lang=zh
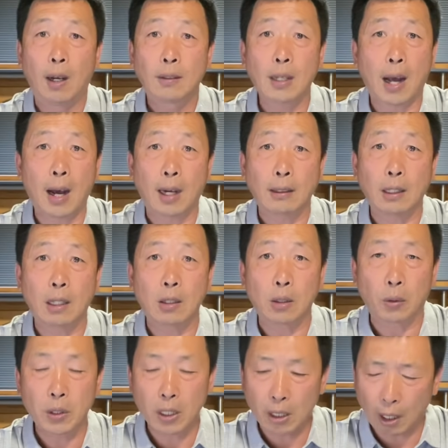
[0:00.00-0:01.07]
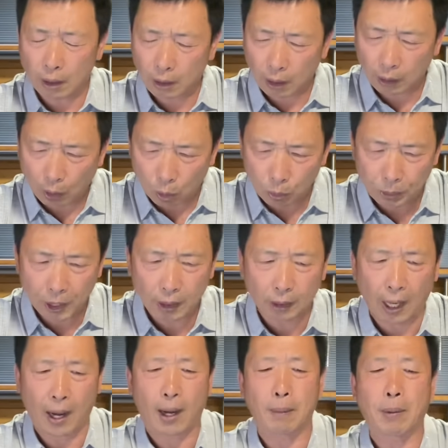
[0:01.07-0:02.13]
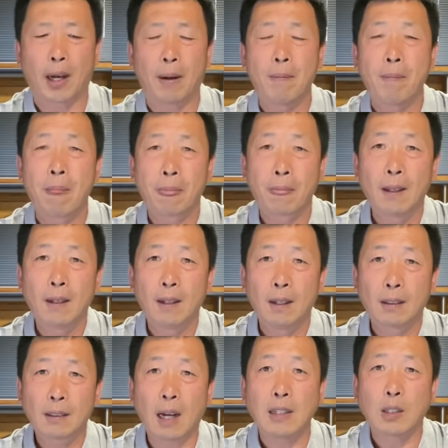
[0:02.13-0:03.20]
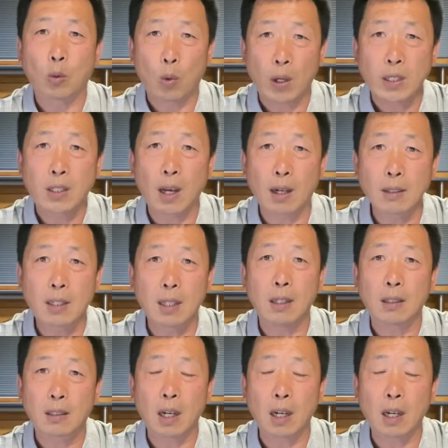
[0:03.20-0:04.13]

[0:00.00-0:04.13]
那你就硬着头皮打吧。但是我相信这